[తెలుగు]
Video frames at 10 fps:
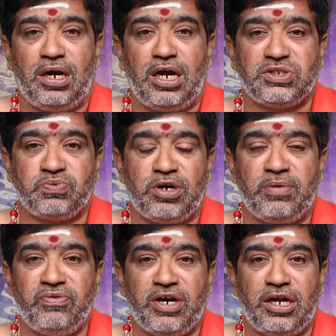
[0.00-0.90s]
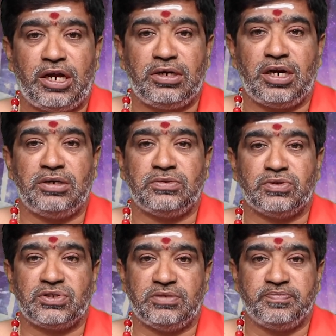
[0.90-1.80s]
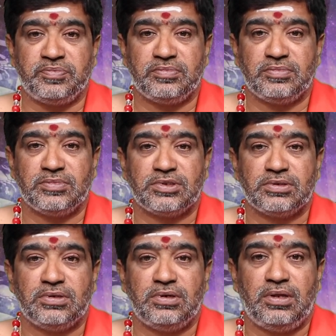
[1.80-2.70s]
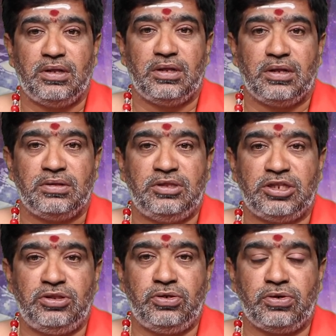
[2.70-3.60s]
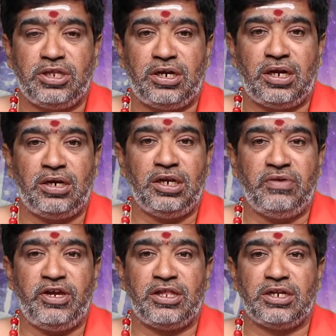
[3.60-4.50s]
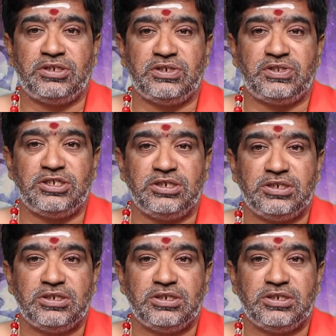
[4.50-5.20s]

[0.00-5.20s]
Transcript: ఆ స్వామివారి అనుగ్రహం కోసం దధ్యోదనాన్ని నివేదన చేసి